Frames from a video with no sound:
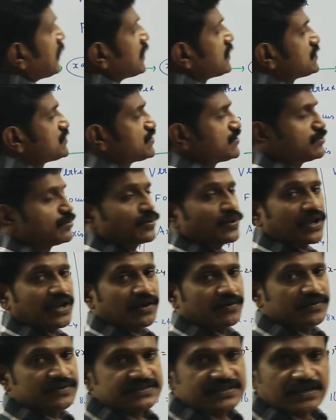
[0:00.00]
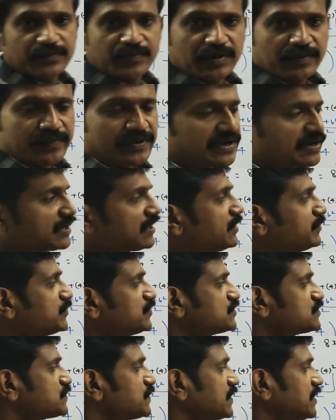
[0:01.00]
ஹெச்சும் கேவியும் சம்மில்
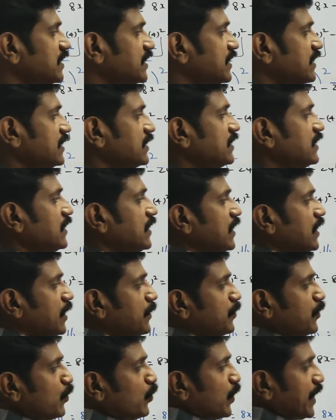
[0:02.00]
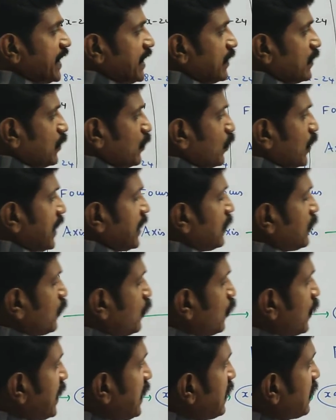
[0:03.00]
மறக்காமல் யூஸ் பண்ணுங்கள் அப்போ ஒய் ஒய்
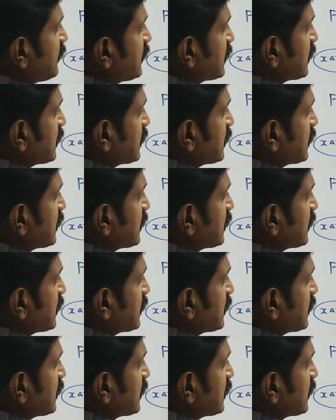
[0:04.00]
ஒயில்